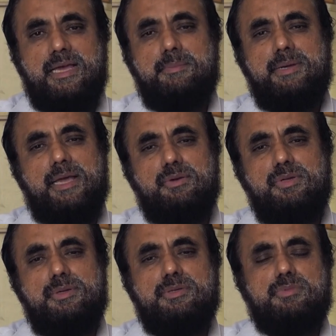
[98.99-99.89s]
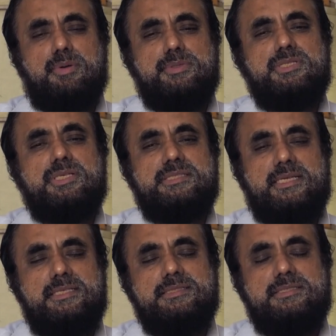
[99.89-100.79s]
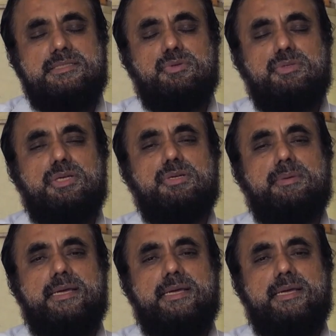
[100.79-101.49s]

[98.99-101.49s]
আমরা এখনও এরকম গবেষণা চালিয়ে যাচ্ছি অন্যান্য